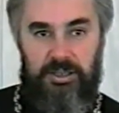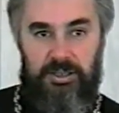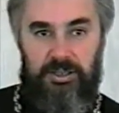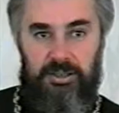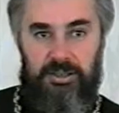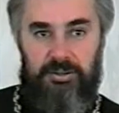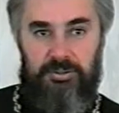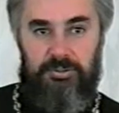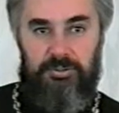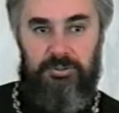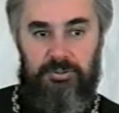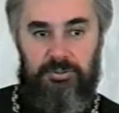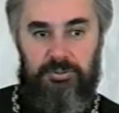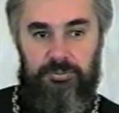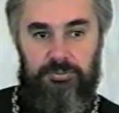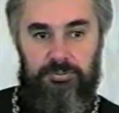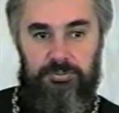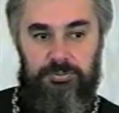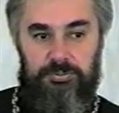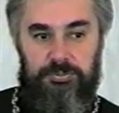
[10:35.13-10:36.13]
э,
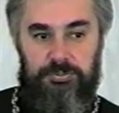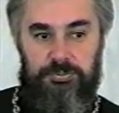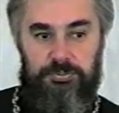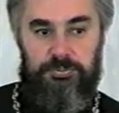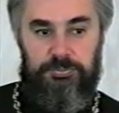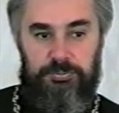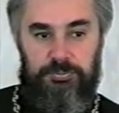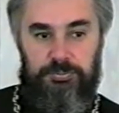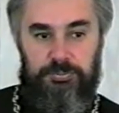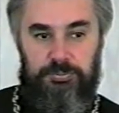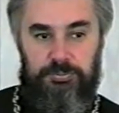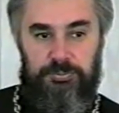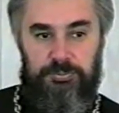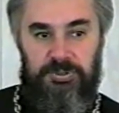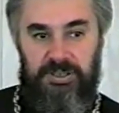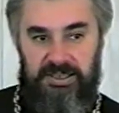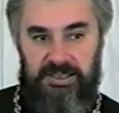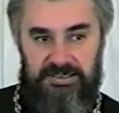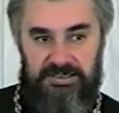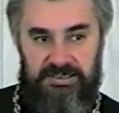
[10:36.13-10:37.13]

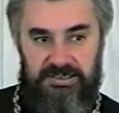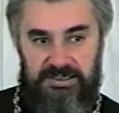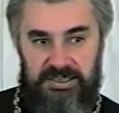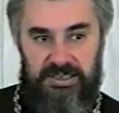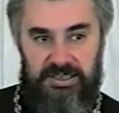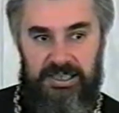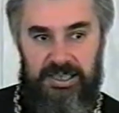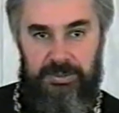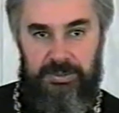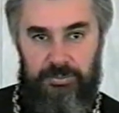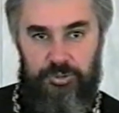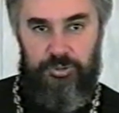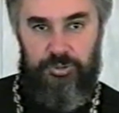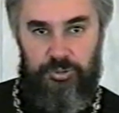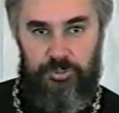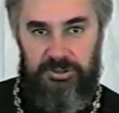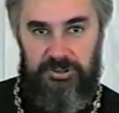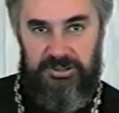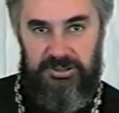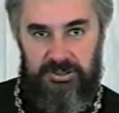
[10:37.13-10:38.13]
гнаться за деньгами, чтобы
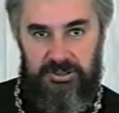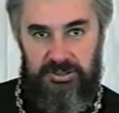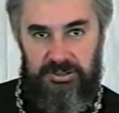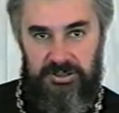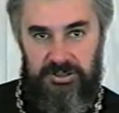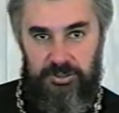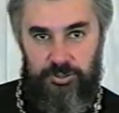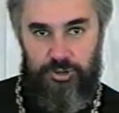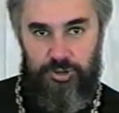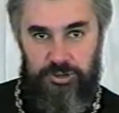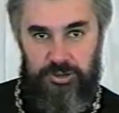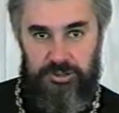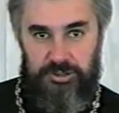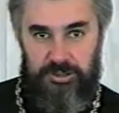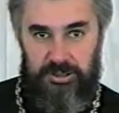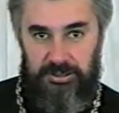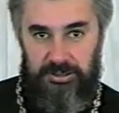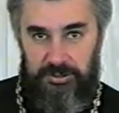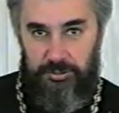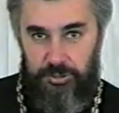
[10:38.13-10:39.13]
поставить их целью жизни,
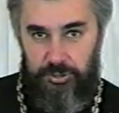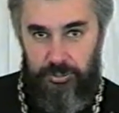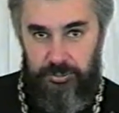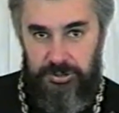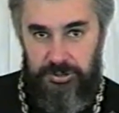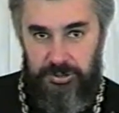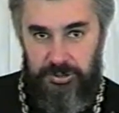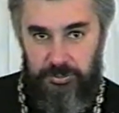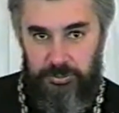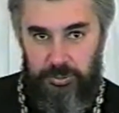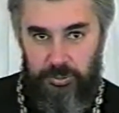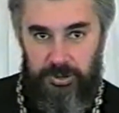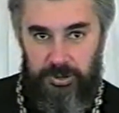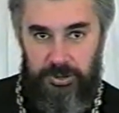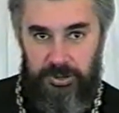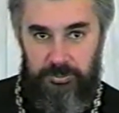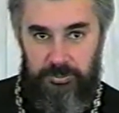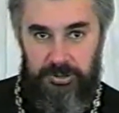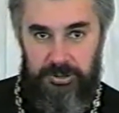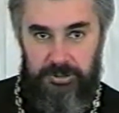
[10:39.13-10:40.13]
а для того, чтобы семью
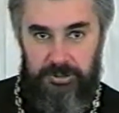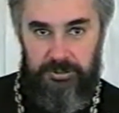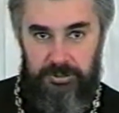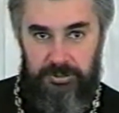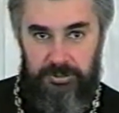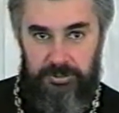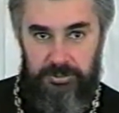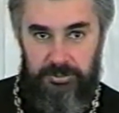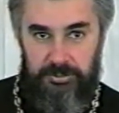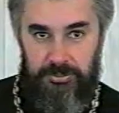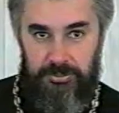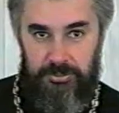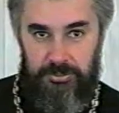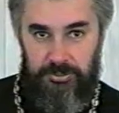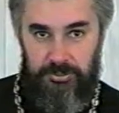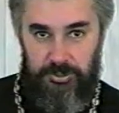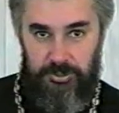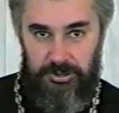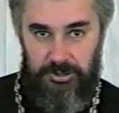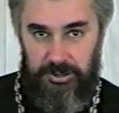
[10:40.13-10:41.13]
кормить,
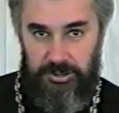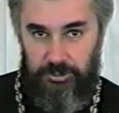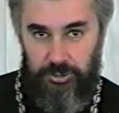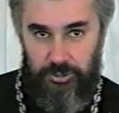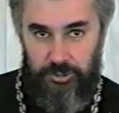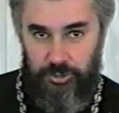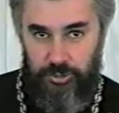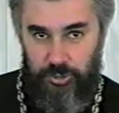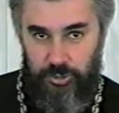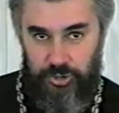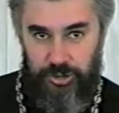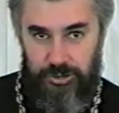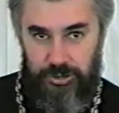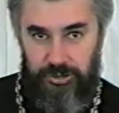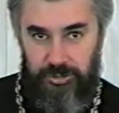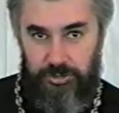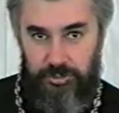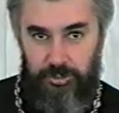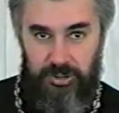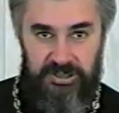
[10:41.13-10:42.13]
то есть одно и то же,
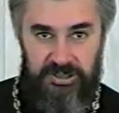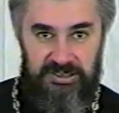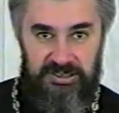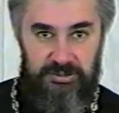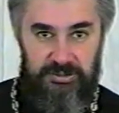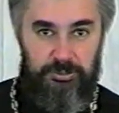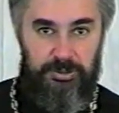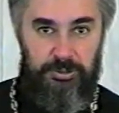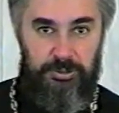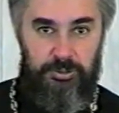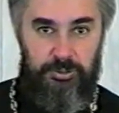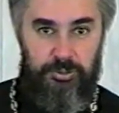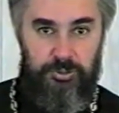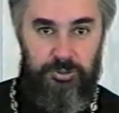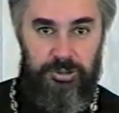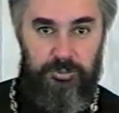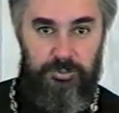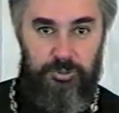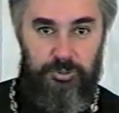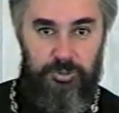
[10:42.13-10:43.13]
но разный подход.
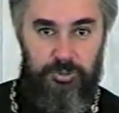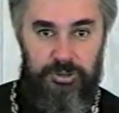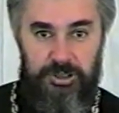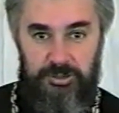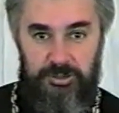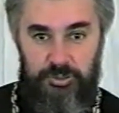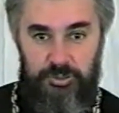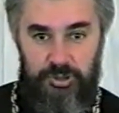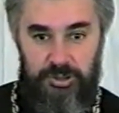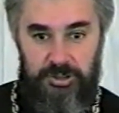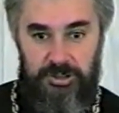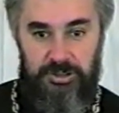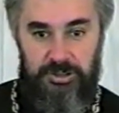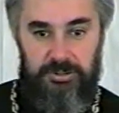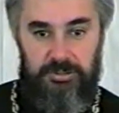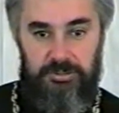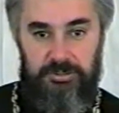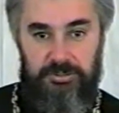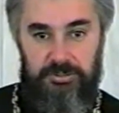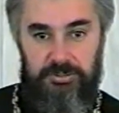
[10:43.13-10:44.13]
И получается уже
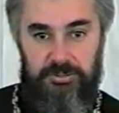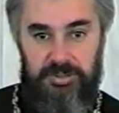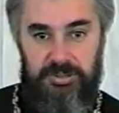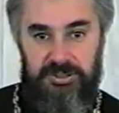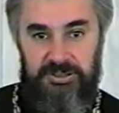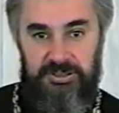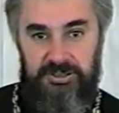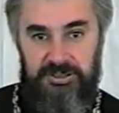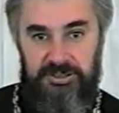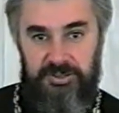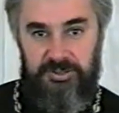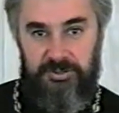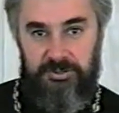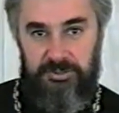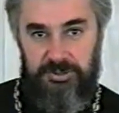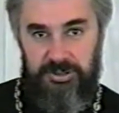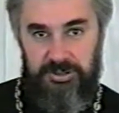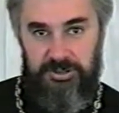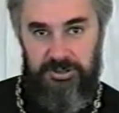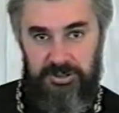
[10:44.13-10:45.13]
э, разное
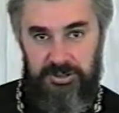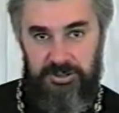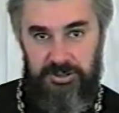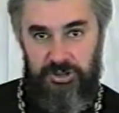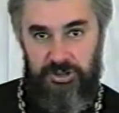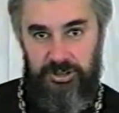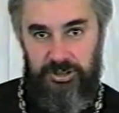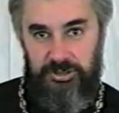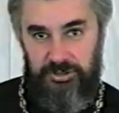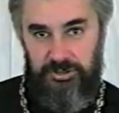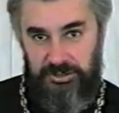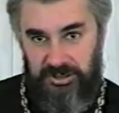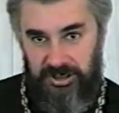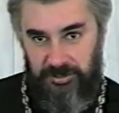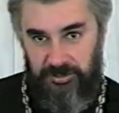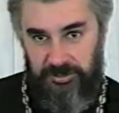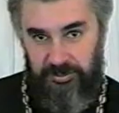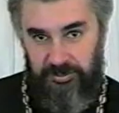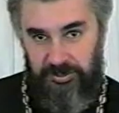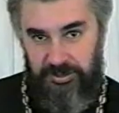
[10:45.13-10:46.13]
совсем дело. Если человек
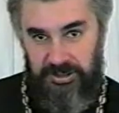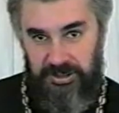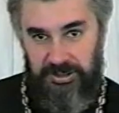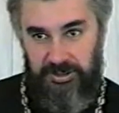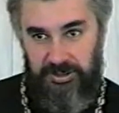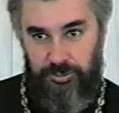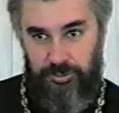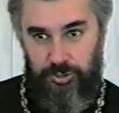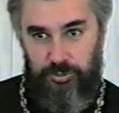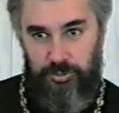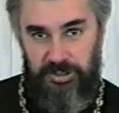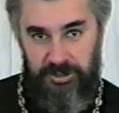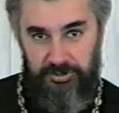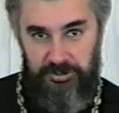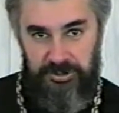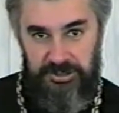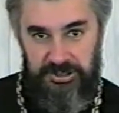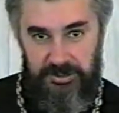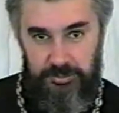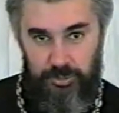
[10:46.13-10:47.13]
зарабатывает деньги для того, чтобы
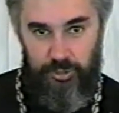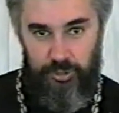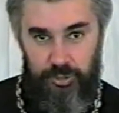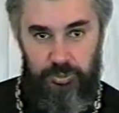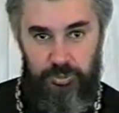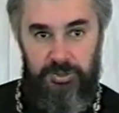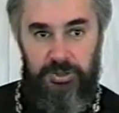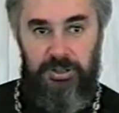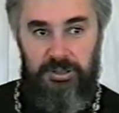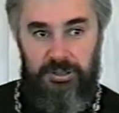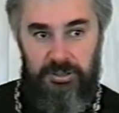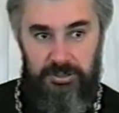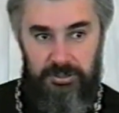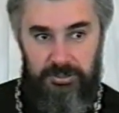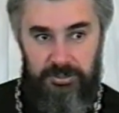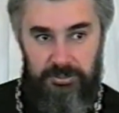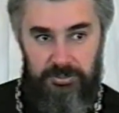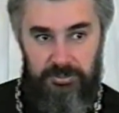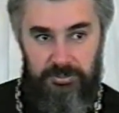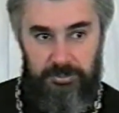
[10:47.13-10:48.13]
кормить семью, чтобы
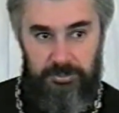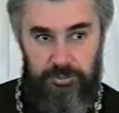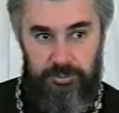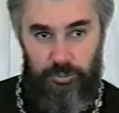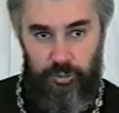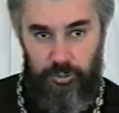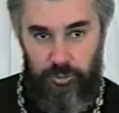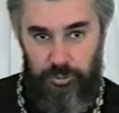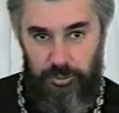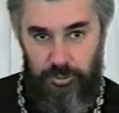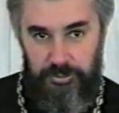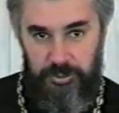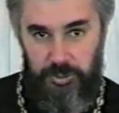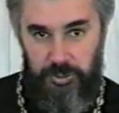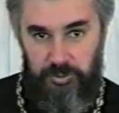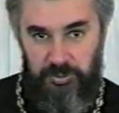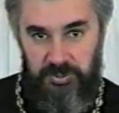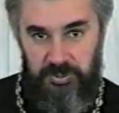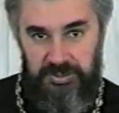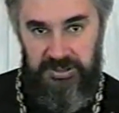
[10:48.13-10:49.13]
э, любовь
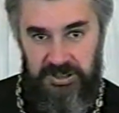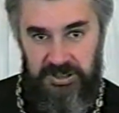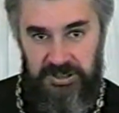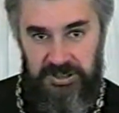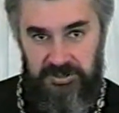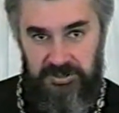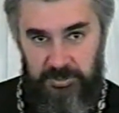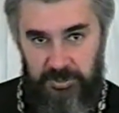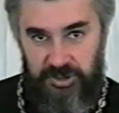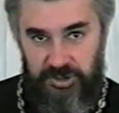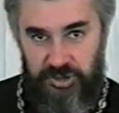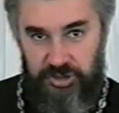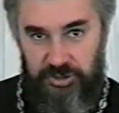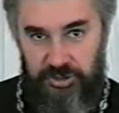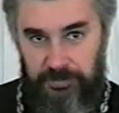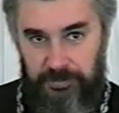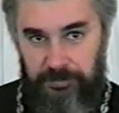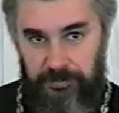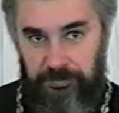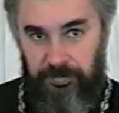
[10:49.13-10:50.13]
свою воплотить к своим ближним,